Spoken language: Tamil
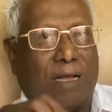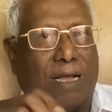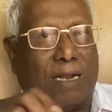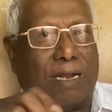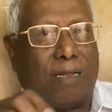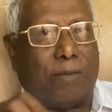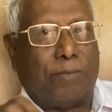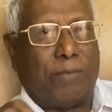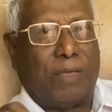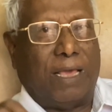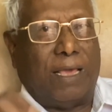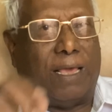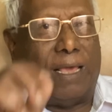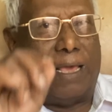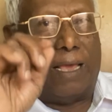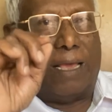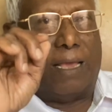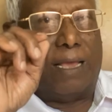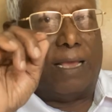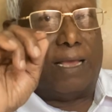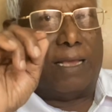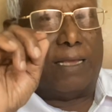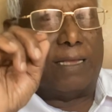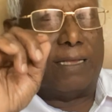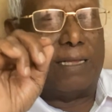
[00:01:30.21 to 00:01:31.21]
காலமே
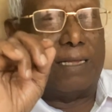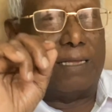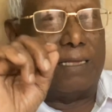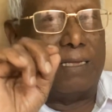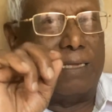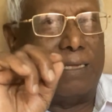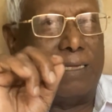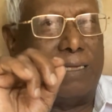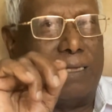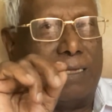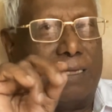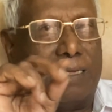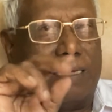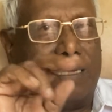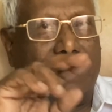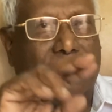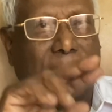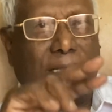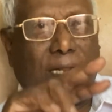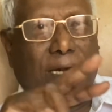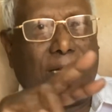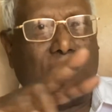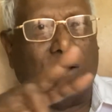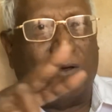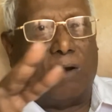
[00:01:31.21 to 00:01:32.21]

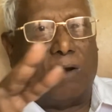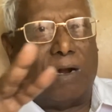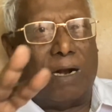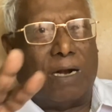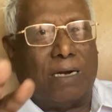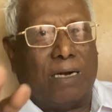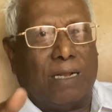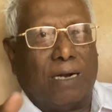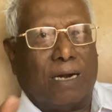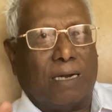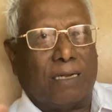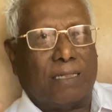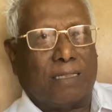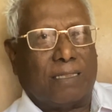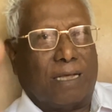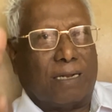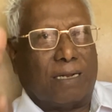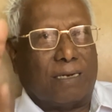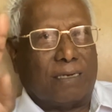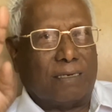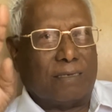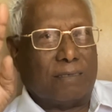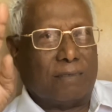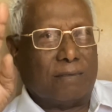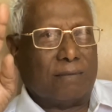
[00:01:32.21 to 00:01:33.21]
இருநூறு ஆண்டுகள் தான்